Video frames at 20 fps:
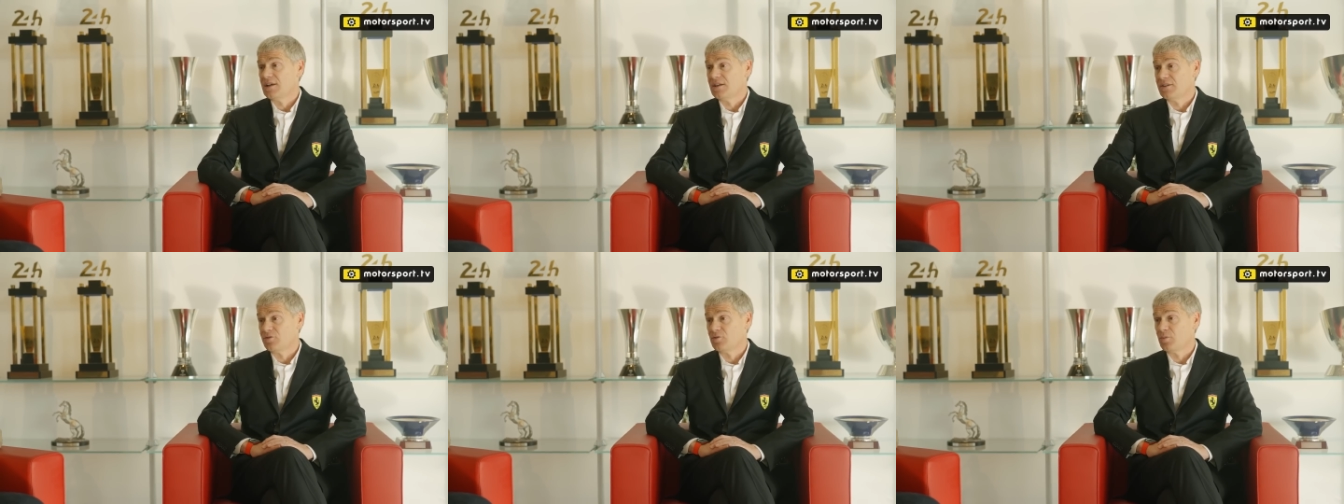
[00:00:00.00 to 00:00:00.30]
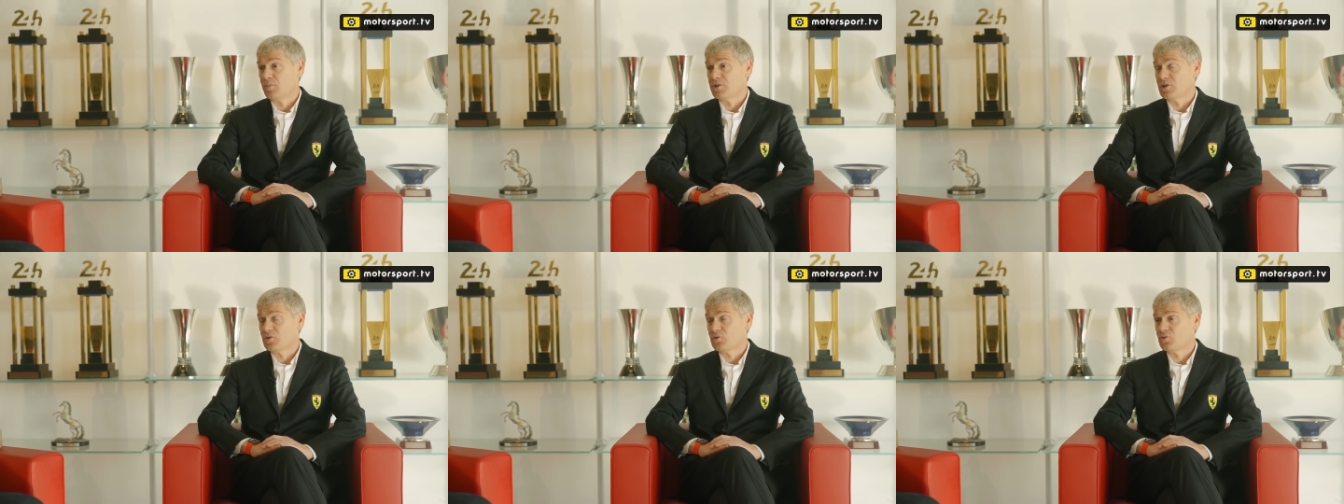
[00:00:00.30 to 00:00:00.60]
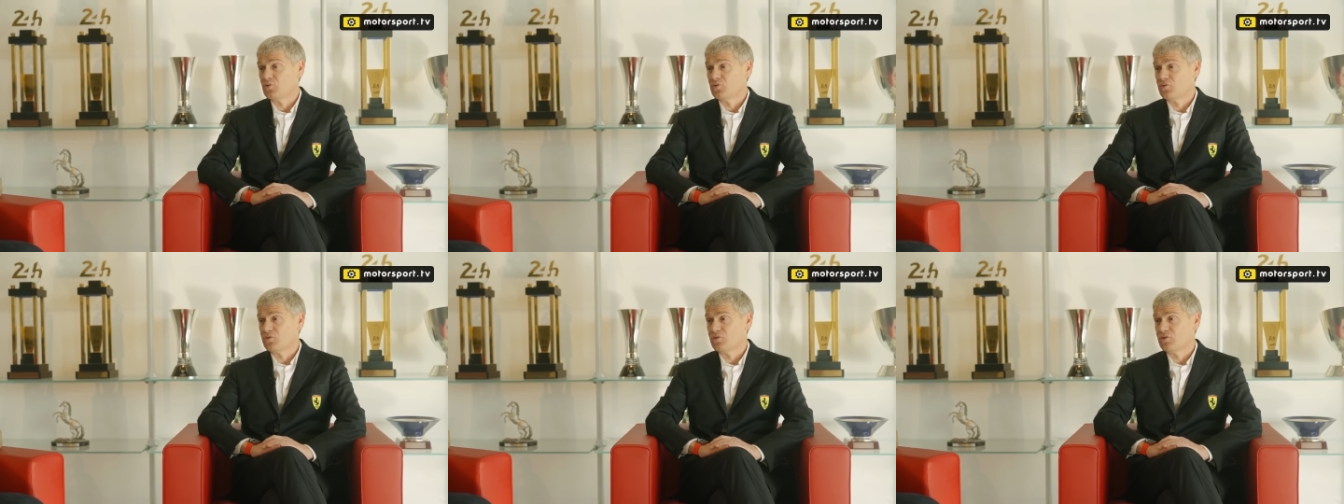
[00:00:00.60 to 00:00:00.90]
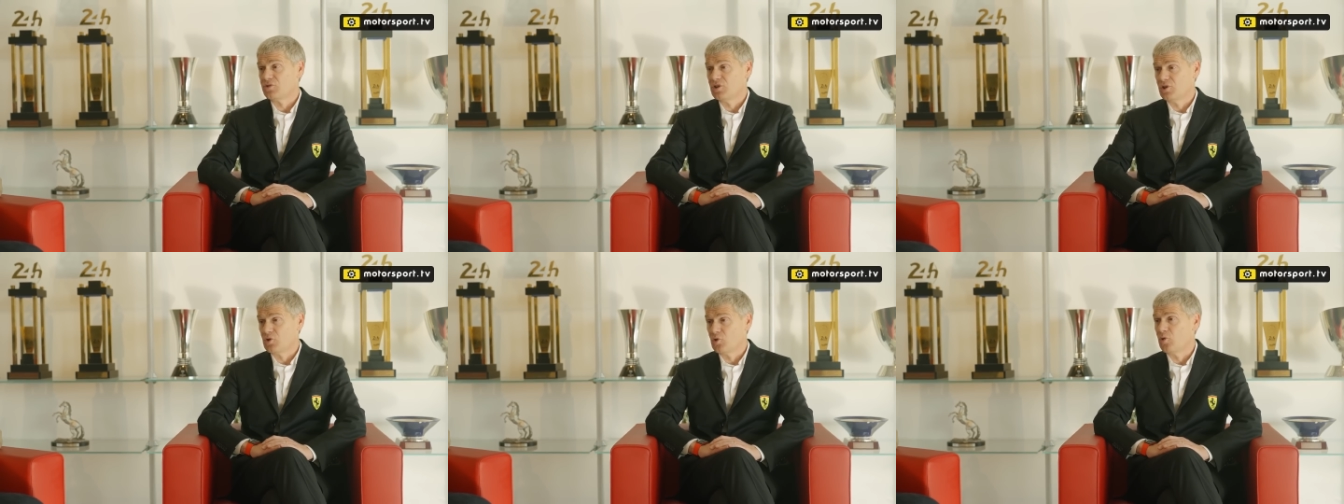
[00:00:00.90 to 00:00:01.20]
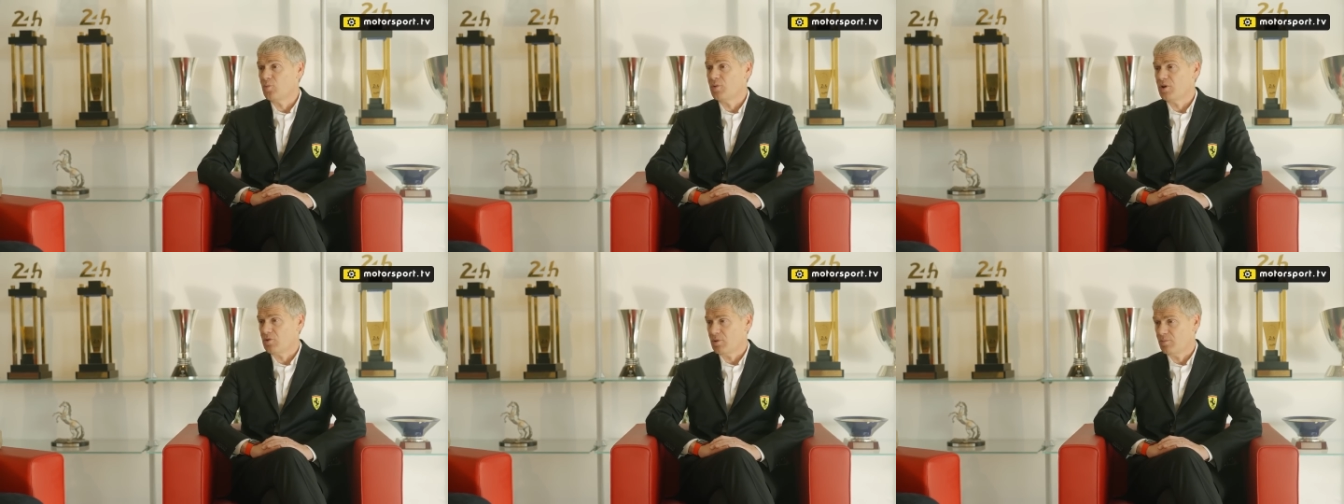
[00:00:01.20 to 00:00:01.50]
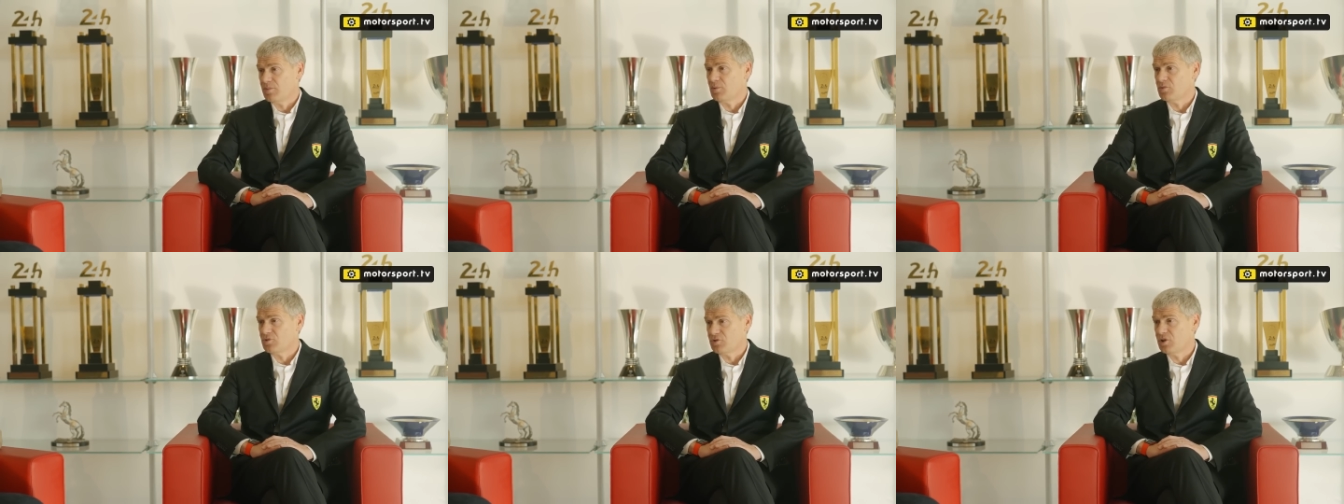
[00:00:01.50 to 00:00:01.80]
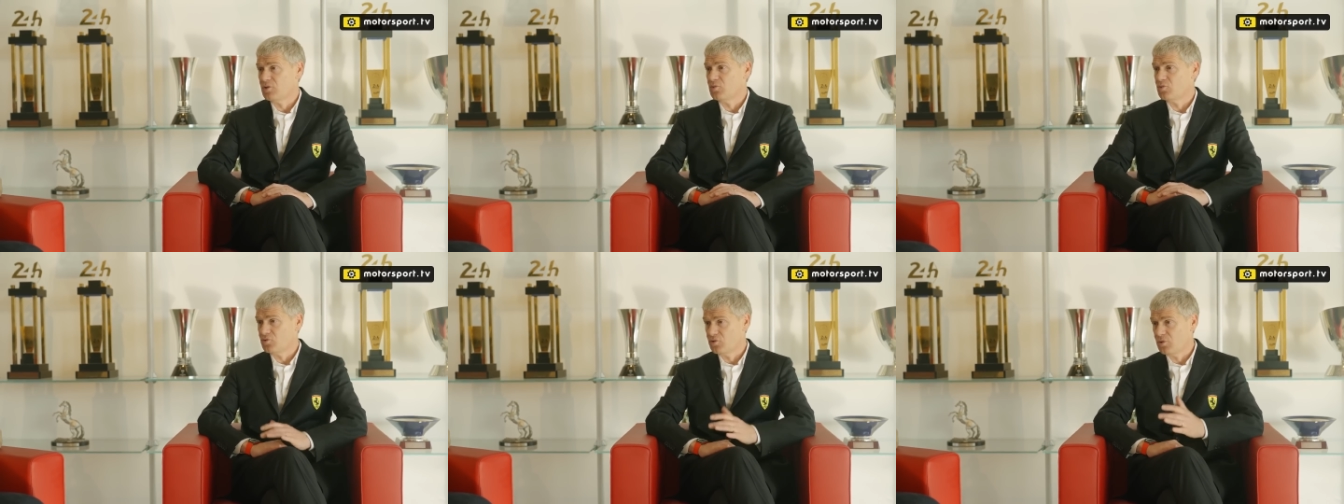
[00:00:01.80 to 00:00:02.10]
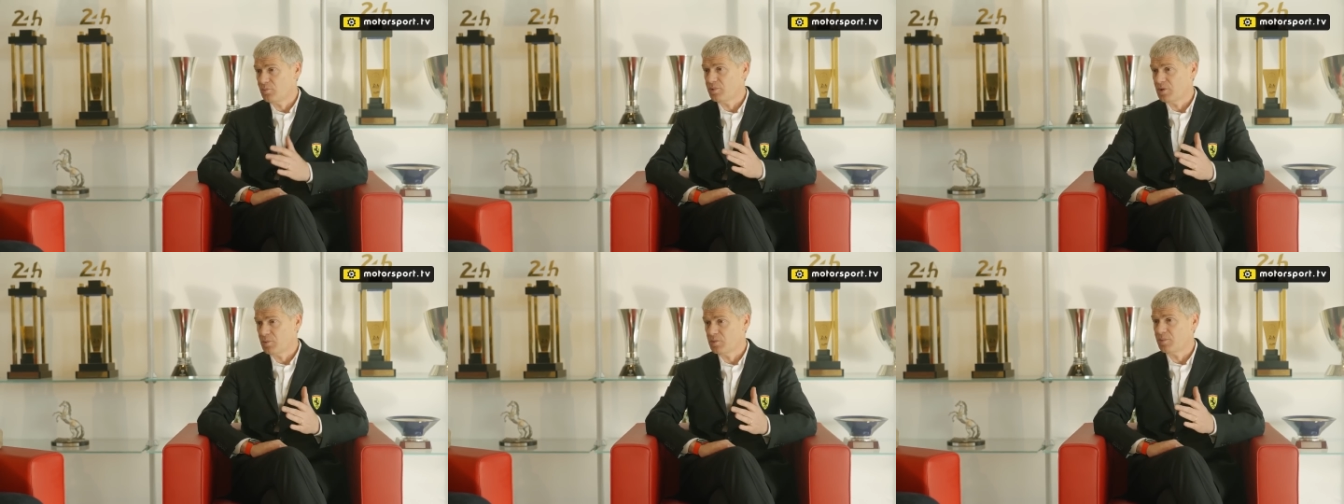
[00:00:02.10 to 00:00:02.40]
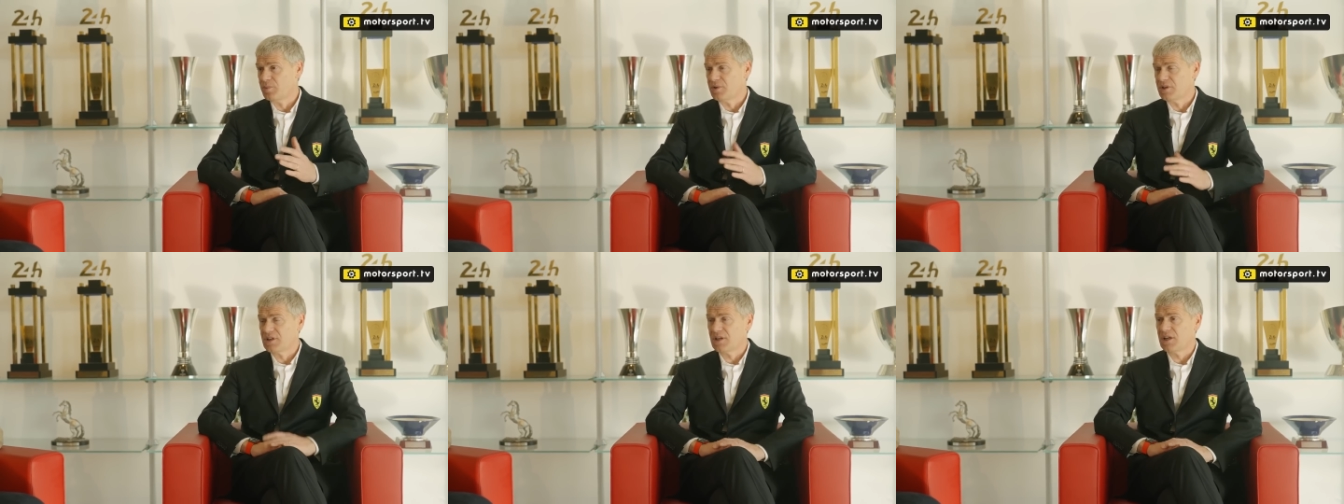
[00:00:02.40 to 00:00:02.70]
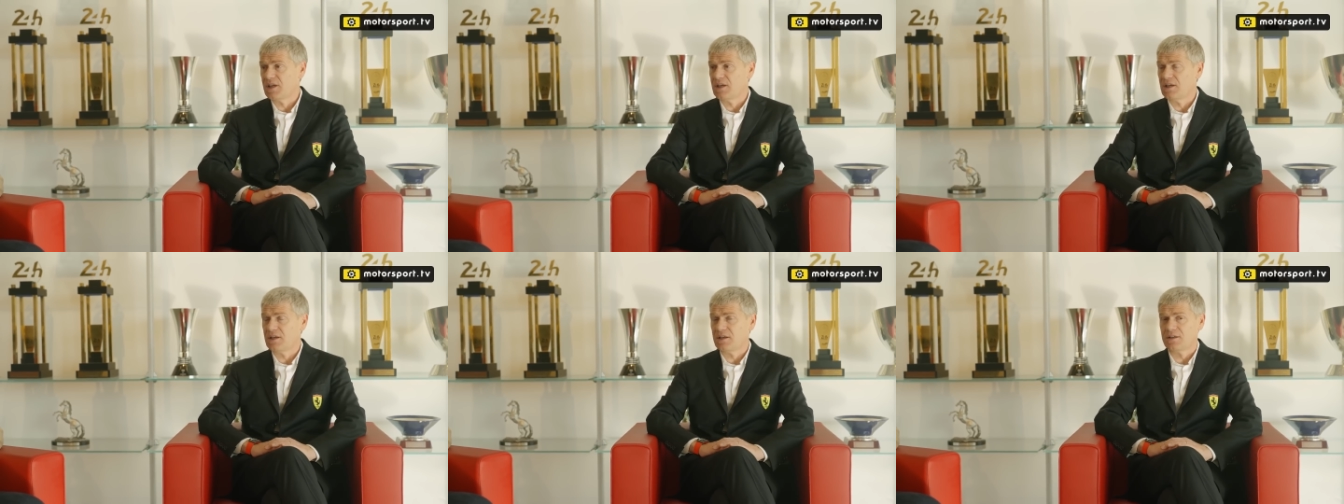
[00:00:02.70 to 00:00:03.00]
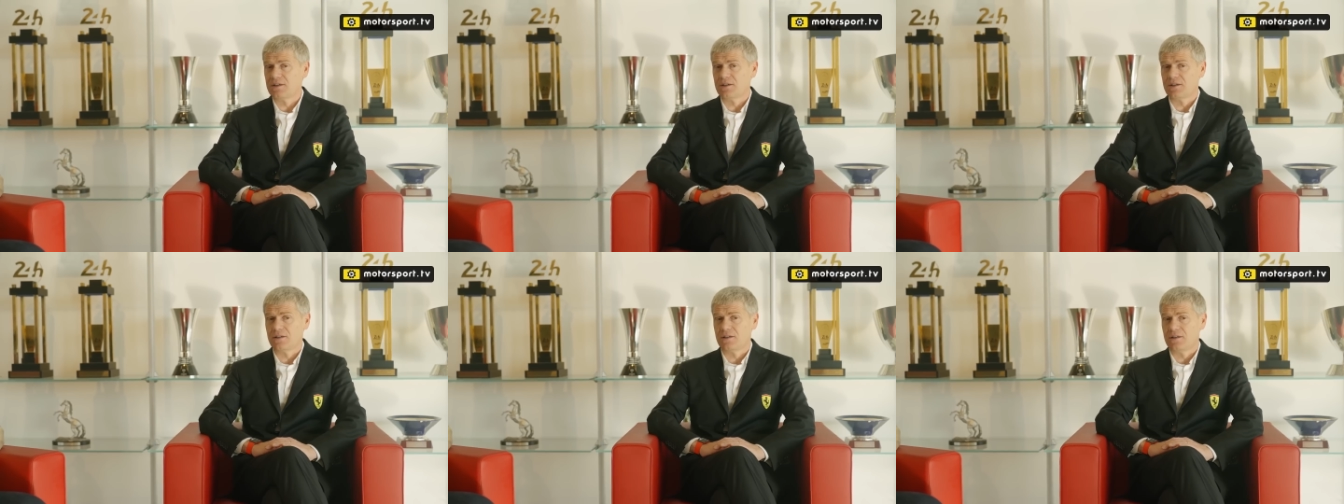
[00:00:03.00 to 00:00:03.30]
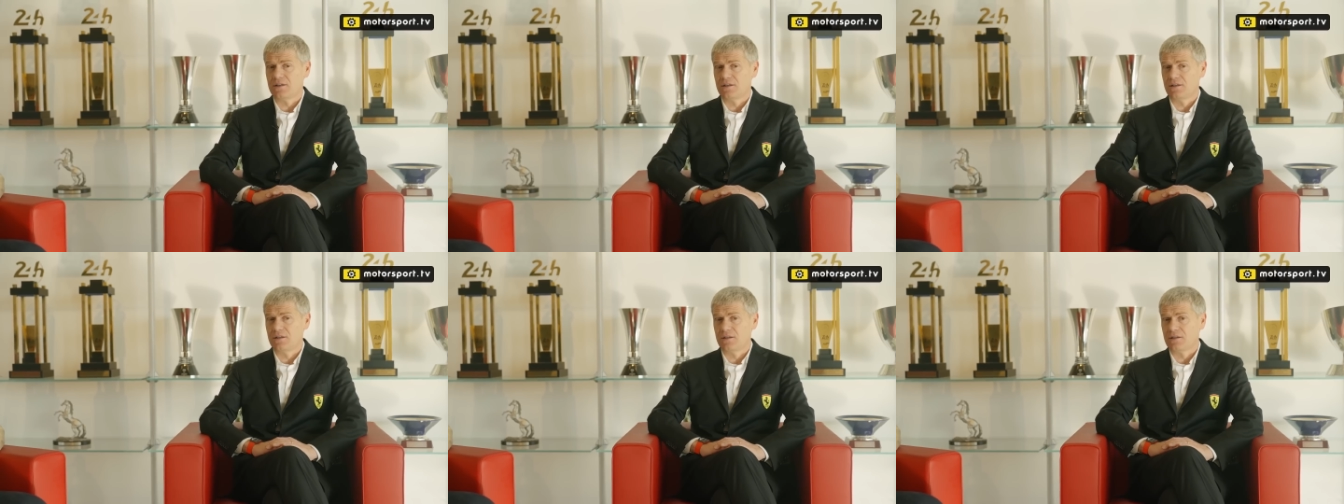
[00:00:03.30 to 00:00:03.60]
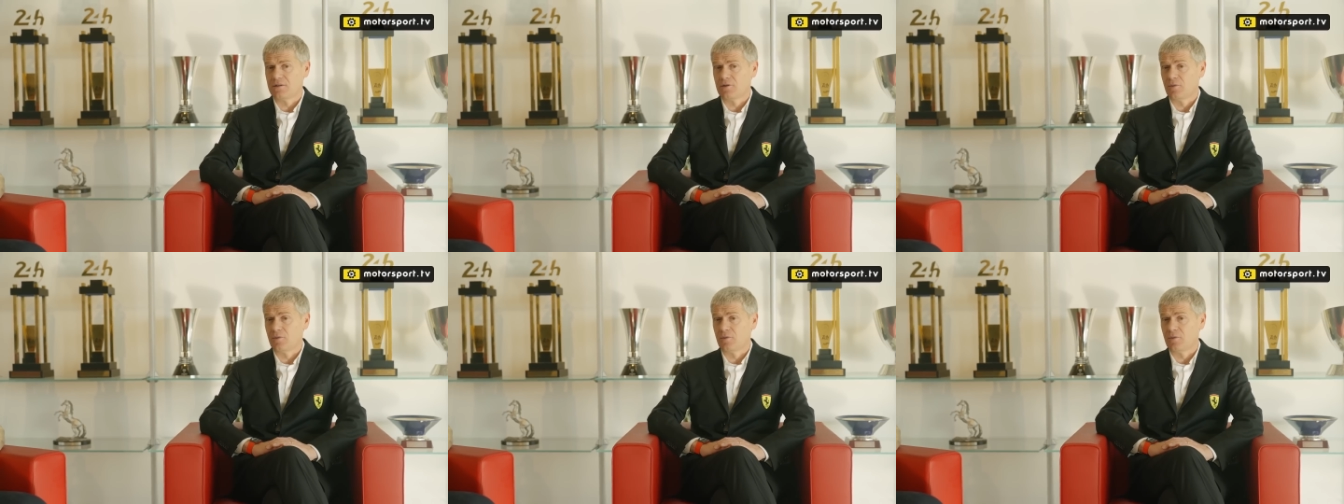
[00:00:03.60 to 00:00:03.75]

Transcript: e soprattutto di come lo abbiamo ottenuto proprio perché, eh,